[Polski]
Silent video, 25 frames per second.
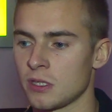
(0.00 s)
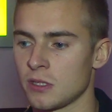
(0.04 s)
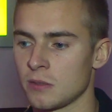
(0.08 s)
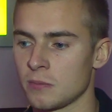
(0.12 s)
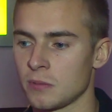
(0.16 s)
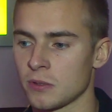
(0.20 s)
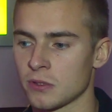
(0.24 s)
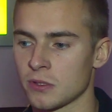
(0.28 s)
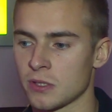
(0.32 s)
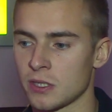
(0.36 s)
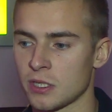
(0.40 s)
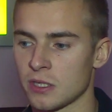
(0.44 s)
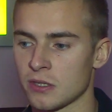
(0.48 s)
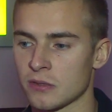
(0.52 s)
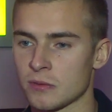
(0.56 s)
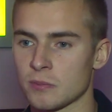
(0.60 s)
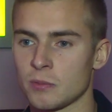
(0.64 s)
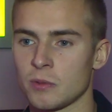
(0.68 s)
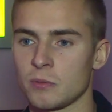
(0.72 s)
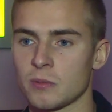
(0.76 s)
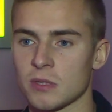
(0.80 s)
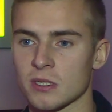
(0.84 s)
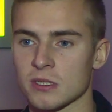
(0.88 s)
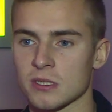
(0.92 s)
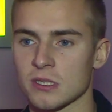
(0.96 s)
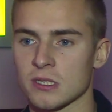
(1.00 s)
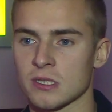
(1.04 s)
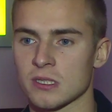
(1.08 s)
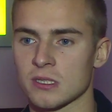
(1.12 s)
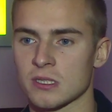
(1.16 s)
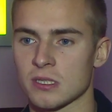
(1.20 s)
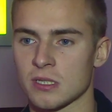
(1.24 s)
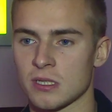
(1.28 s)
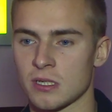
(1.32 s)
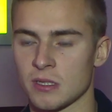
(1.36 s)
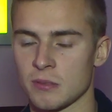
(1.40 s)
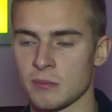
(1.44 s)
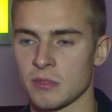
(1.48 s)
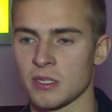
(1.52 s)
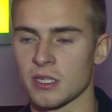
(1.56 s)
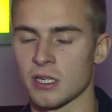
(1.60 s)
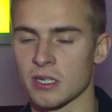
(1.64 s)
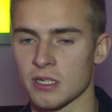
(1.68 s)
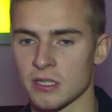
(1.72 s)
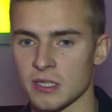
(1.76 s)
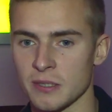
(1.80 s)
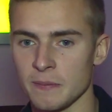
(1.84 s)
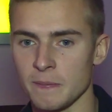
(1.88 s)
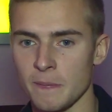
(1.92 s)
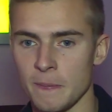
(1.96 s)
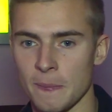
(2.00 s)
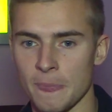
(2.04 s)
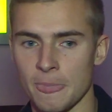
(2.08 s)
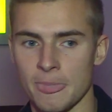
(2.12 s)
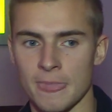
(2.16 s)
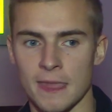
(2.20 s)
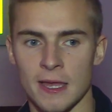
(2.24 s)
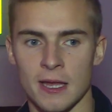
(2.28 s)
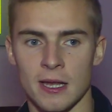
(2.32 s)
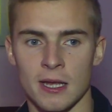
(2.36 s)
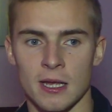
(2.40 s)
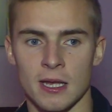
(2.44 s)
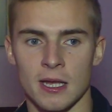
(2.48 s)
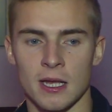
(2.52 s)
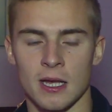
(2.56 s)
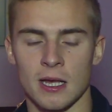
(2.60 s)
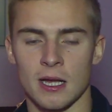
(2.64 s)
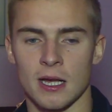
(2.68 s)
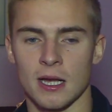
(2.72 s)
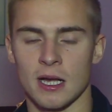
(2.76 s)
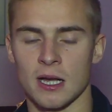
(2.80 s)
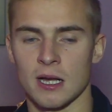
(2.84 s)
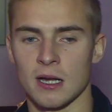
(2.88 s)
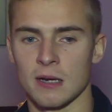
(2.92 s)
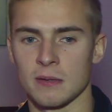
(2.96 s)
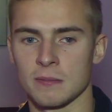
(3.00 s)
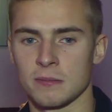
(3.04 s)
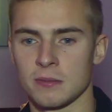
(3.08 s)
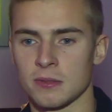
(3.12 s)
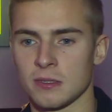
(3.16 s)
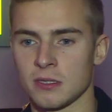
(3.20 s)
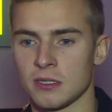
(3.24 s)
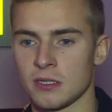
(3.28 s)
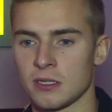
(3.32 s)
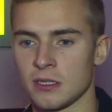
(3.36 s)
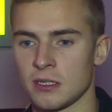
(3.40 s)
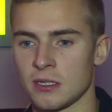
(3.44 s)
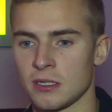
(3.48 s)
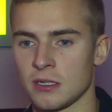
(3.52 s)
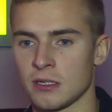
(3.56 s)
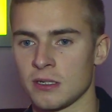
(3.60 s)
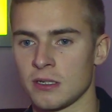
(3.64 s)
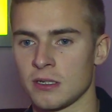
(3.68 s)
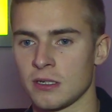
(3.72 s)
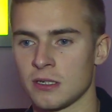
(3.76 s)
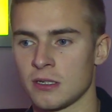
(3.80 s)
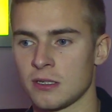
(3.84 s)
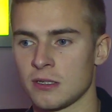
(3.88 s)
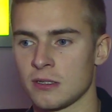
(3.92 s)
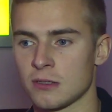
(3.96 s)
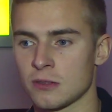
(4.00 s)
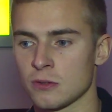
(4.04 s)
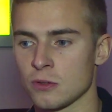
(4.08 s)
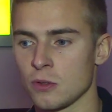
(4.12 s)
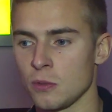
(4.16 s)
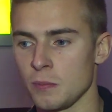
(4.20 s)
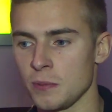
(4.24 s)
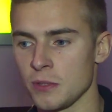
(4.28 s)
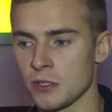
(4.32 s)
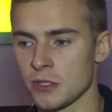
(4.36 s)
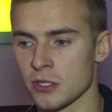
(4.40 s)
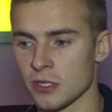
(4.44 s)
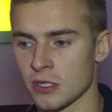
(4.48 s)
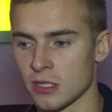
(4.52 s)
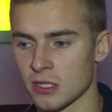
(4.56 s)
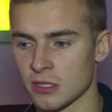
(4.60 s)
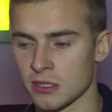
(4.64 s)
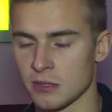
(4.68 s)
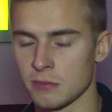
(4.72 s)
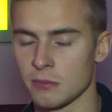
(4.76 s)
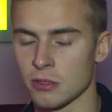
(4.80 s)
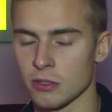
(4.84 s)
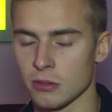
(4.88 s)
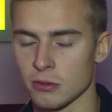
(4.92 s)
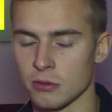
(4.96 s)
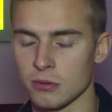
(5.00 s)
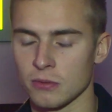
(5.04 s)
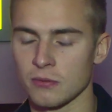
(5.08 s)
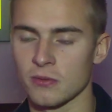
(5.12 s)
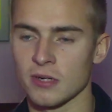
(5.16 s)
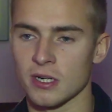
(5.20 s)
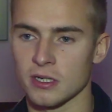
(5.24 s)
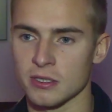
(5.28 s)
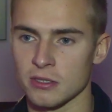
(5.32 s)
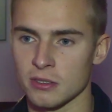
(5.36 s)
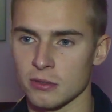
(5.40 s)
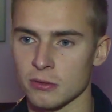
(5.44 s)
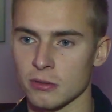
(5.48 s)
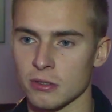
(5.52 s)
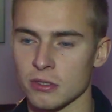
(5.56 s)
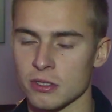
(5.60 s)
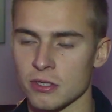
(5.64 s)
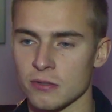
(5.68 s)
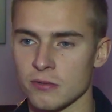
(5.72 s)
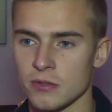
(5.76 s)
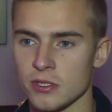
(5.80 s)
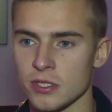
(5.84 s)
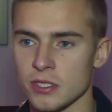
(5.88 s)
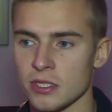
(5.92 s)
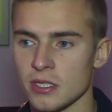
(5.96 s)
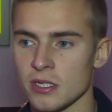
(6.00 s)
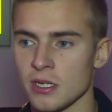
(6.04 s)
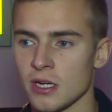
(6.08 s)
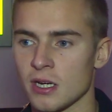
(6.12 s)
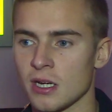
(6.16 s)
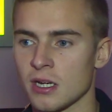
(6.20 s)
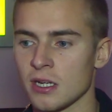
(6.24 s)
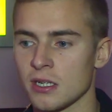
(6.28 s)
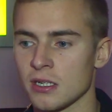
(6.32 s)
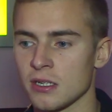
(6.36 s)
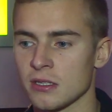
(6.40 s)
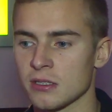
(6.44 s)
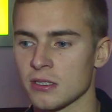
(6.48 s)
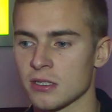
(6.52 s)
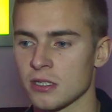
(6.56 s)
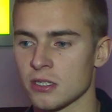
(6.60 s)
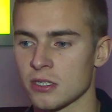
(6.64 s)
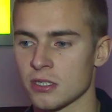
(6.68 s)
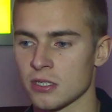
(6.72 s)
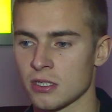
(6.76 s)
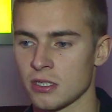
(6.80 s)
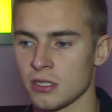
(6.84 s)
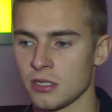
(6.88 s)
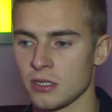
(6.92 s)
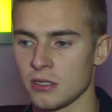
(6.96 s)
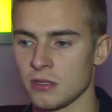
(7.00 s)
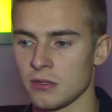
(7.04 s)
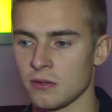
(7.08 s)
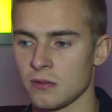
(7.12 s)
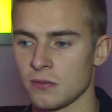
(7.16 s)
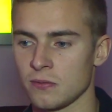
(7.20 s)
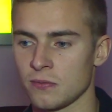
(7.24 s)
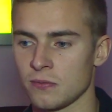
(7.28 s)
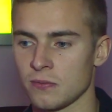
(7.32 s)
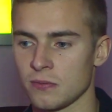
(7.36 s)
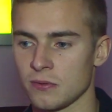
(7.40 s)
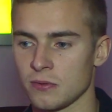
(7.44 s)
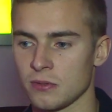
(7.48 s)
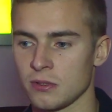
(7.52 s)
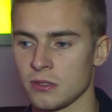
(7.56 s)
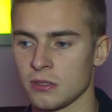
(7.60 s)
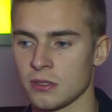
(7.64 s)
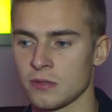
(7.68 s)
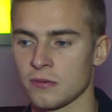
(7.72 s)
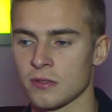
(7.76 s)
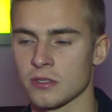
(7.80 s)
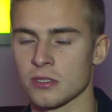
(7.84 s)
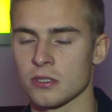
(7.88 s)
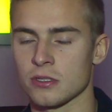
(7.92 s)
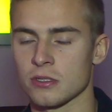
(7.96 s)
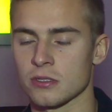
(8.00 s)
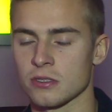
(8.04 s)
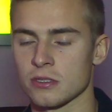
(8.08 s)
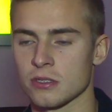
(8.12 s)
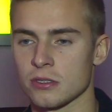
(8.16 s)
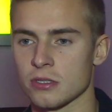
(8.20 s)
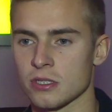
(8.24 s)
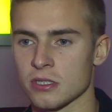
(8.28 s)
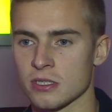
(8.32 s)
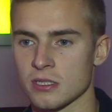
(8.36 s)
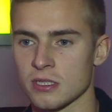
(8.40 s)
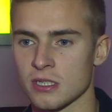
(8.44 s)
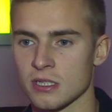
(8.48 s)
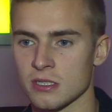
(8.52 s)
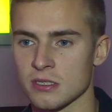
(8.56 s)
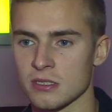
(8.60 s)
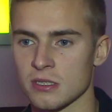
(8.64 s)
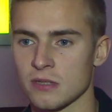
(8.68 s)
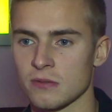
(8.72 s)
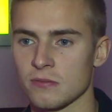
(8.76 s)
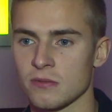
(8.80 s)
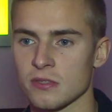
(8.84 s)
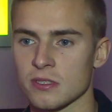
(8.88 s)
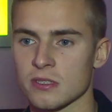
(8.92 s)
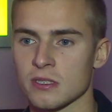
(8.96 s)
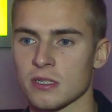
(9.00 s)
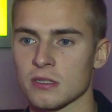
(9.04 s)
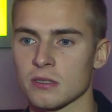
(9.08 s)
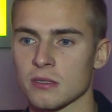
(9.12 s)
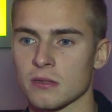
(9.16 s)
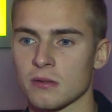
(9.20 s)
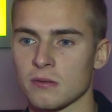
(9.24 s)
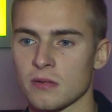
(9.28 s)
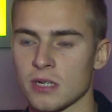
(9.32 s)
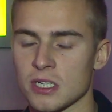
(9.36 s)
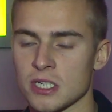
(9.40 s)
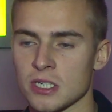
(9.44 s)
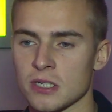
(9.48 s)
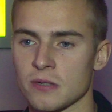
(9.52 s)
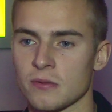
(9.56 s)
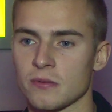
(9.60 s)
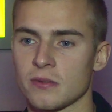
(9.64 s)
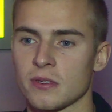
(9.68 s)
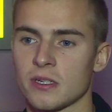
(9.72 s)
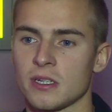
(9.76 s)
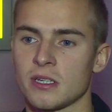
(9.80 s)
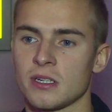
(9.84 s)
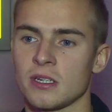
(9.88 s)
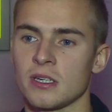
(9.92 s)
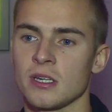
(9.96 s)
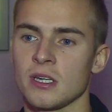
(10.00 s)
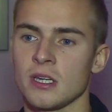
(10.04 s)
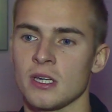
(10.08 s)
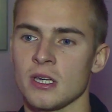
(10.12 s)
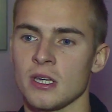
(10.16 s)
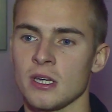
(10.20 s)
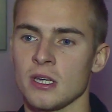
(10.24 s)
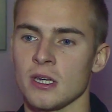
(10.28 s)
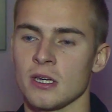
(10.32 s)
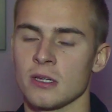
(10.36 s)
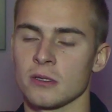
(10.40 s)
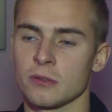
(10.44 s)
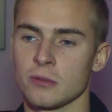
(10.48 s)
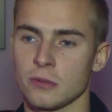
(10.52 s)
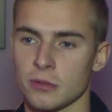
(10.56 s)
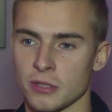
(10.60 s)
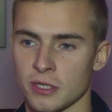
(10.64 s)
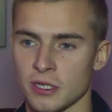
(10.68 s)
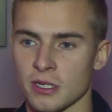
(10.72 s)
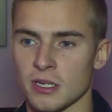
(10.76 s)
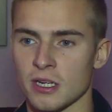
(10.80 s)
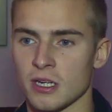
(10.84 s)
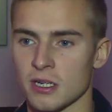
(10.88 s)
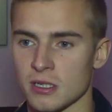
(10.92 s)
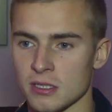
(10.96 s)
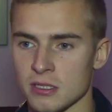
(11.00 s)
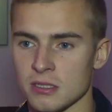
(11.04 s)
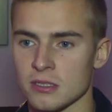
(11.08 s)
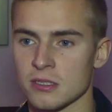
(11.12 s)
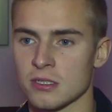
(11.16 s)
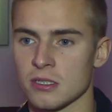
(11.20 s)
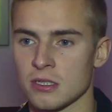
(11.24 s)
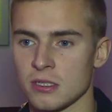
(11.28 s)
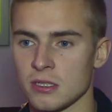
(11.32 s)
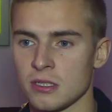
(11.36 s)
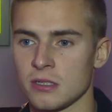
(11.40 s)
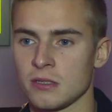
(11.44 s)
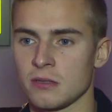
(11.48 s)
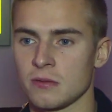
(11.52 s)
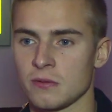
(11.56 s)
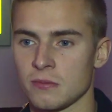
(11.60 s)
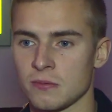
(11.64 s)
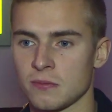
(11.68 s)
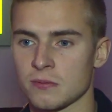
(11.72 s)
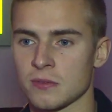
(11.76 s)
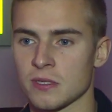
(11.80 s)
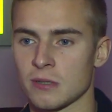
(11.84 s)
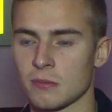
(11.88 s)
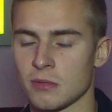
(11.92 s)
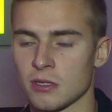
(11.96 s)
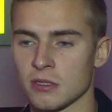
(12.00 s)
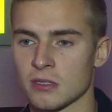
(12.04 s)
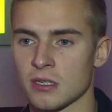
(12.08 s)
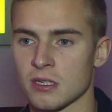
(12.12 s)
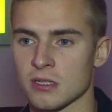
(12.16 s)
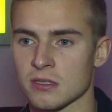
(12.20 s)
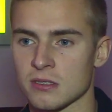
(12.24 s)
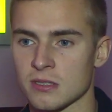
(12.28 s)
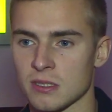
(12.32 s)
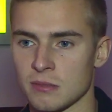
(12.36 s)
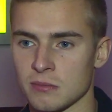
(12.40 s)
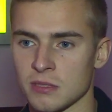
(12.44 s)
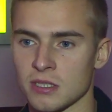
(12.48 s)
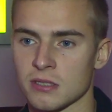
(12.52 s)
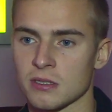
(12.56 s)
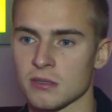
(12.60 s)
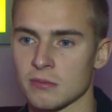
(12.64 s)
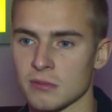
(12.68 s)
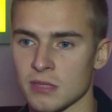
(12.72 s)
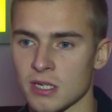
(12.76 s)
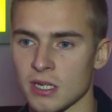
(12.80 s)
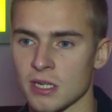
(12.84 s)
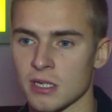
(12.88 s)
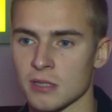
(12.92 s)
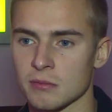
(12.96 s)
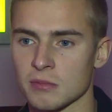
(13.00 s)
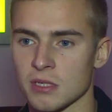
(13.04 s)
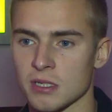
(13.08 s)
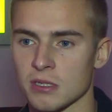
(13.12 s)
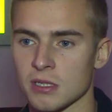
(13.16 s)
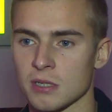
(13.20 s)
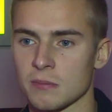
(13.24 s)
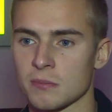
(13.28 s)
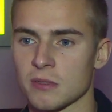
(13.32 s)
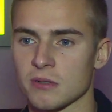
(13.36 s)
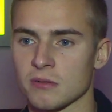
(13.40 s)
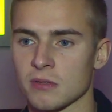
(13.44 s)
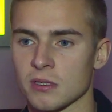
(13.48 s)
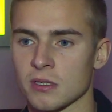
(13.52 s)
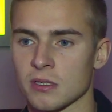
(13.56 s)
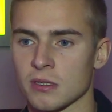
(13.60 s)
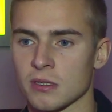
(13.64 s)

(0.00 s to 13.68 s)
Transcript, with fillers: e, podjąłem współpracę z Minardim, aby e, skupić się na tym roku w kartingu oczywiście, ale też e, w 2016 wystartować w Touring Cars, czyli w samochodach z zamkniętym dachem tak naprawdę.